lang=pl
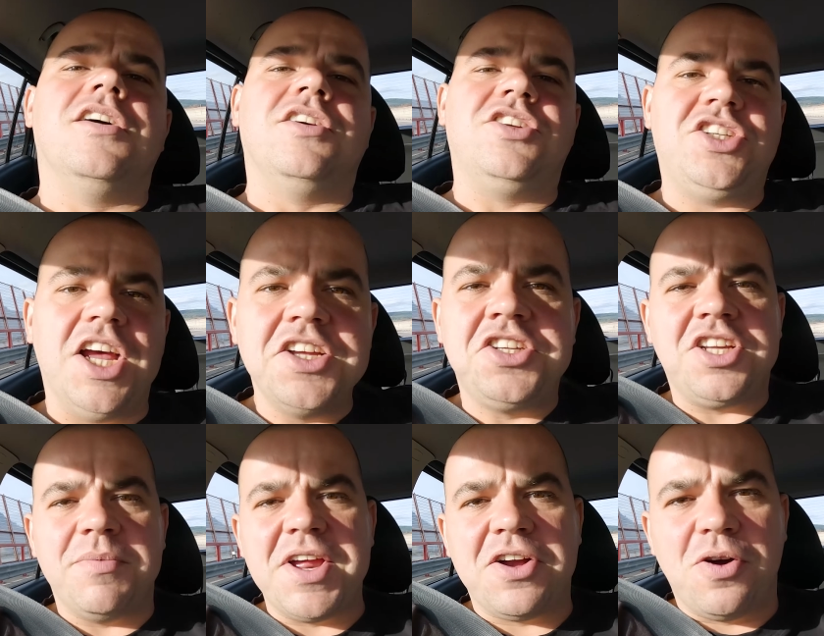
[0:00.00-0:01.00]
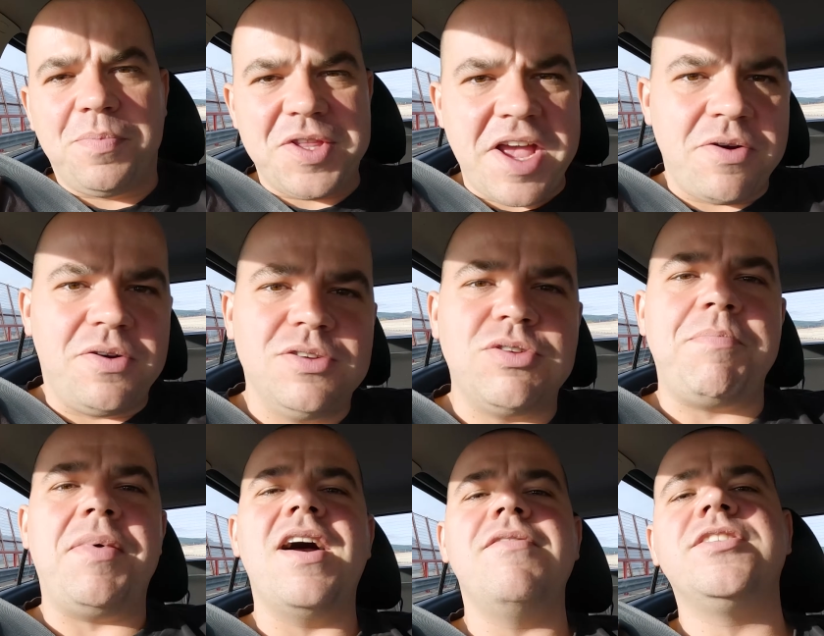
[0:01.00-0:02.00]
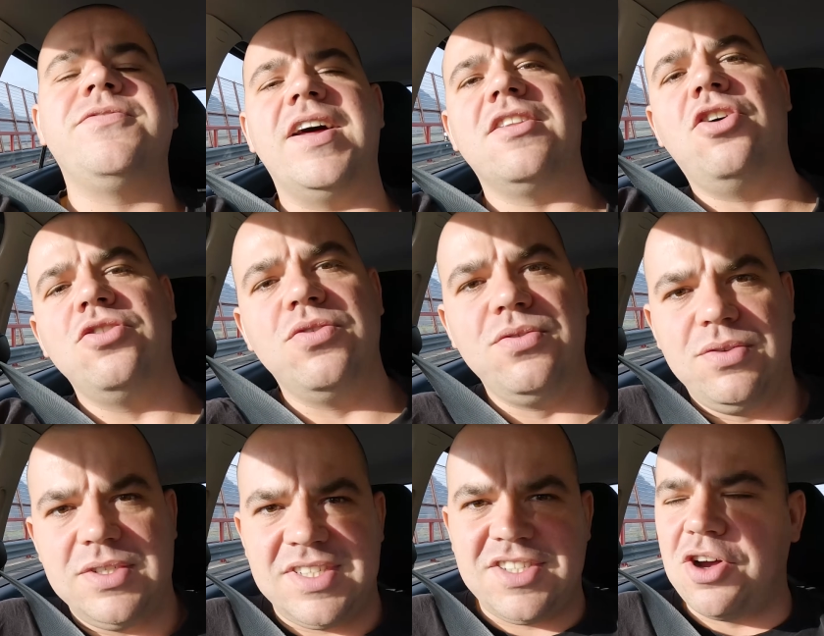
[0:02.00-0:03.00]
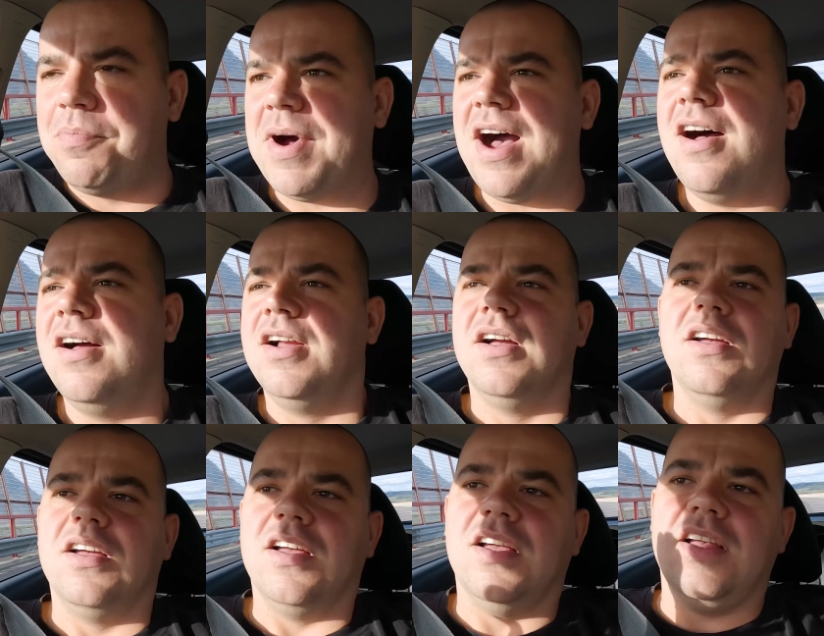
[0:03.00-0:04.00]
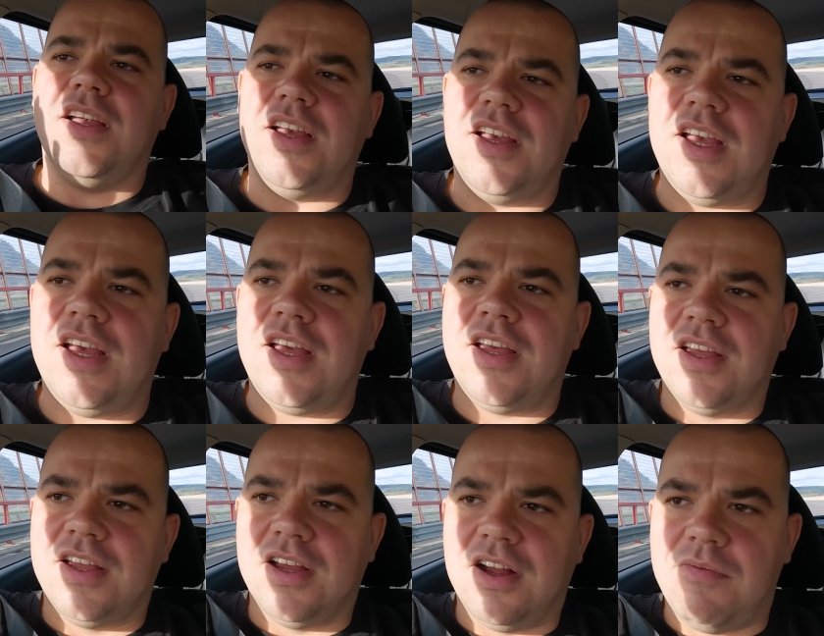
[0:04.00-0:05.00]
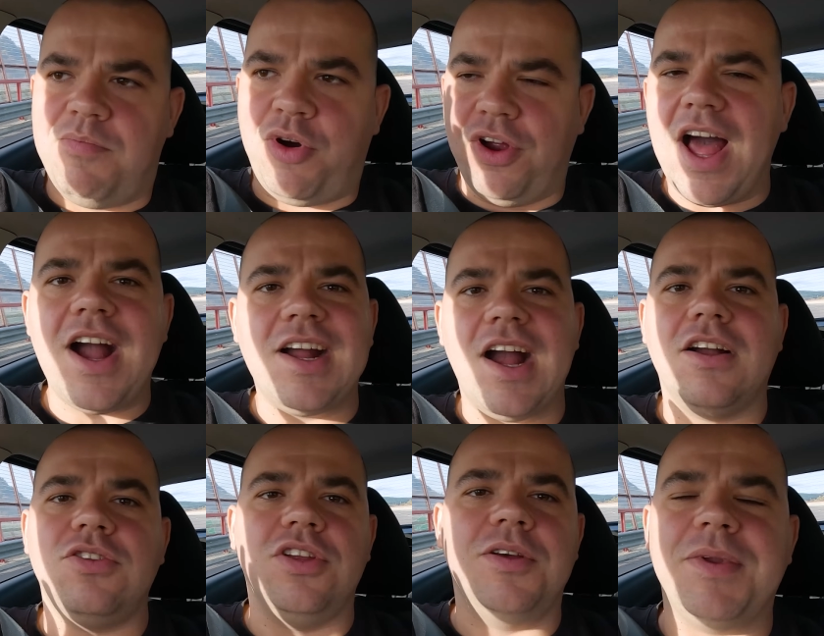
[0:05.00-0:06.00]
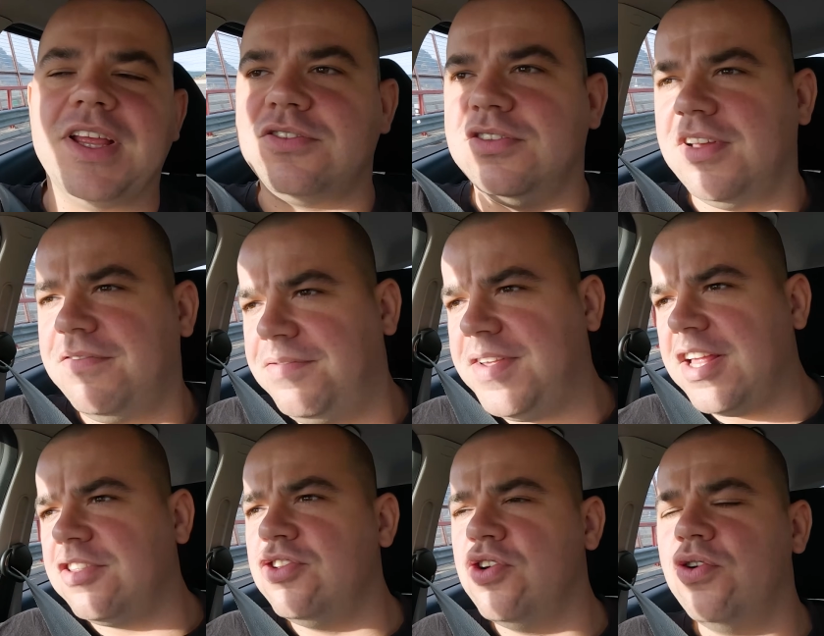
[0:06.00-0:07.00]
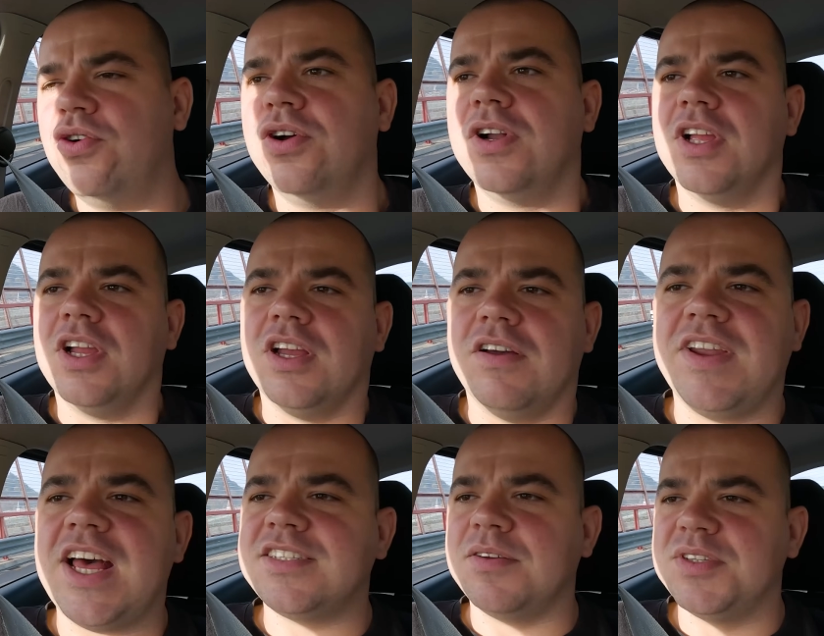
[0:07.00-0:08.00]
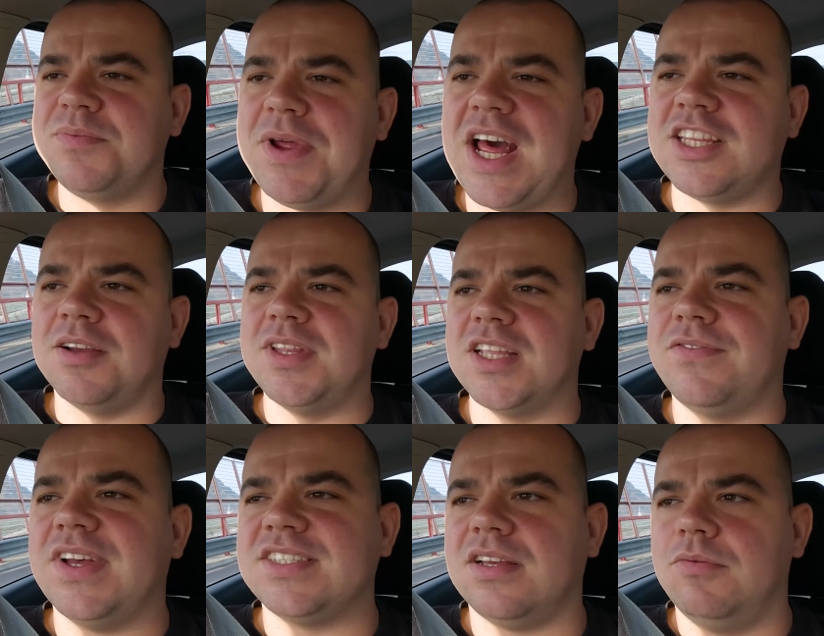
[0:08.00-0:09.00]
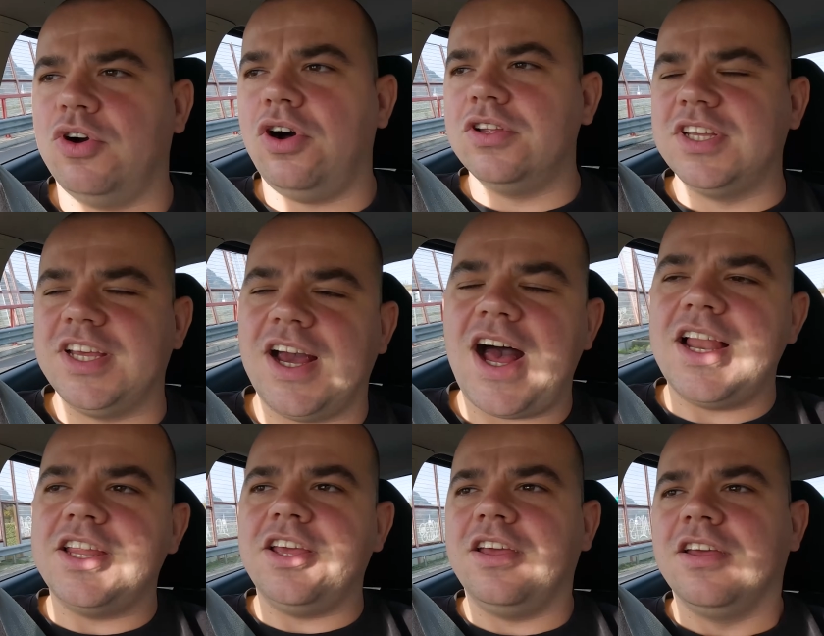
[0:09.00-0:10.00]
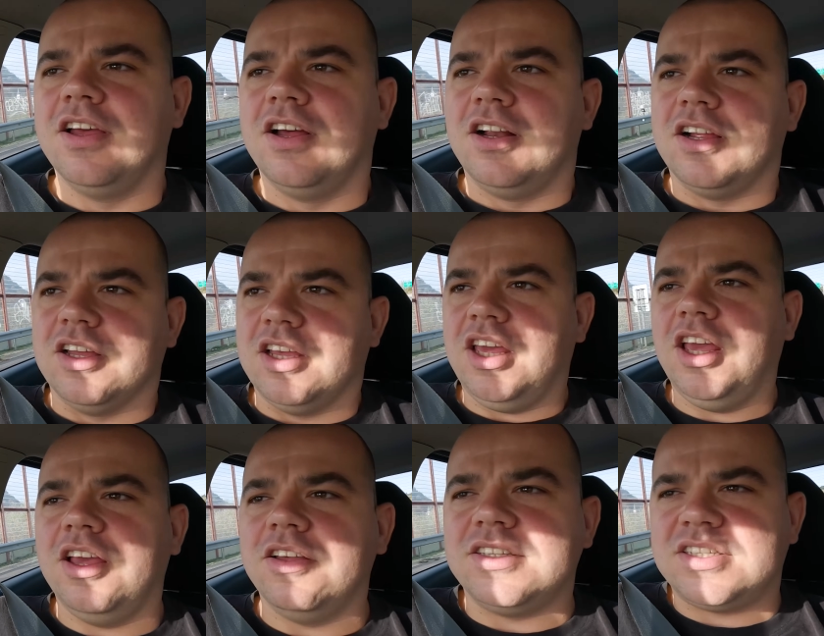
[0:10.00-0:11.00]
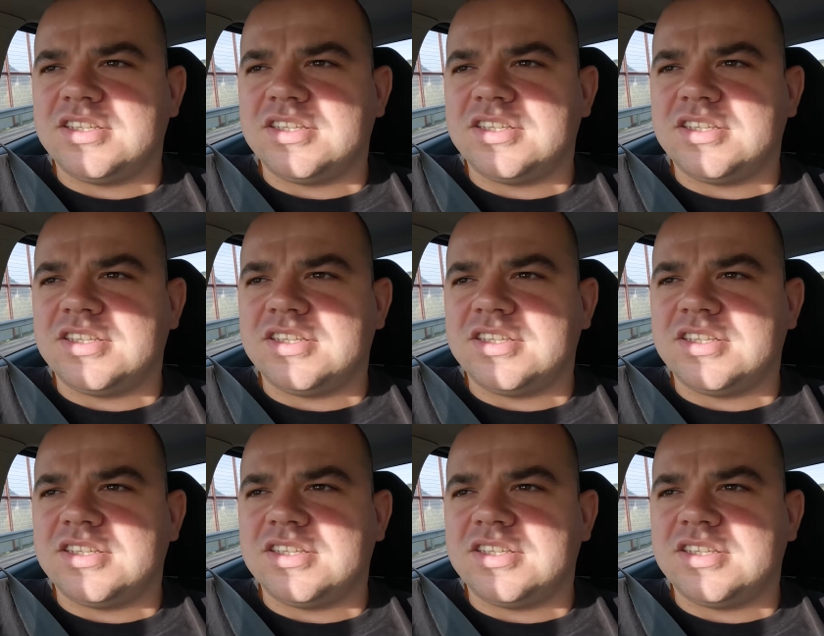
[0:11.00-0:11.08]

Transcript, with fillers: szczęście mnie kopnęło, złapałem z Wardoniu stopa e, Polaka, który pracuje w Wiedniu. Razem z bratem na dwa samochody jechali i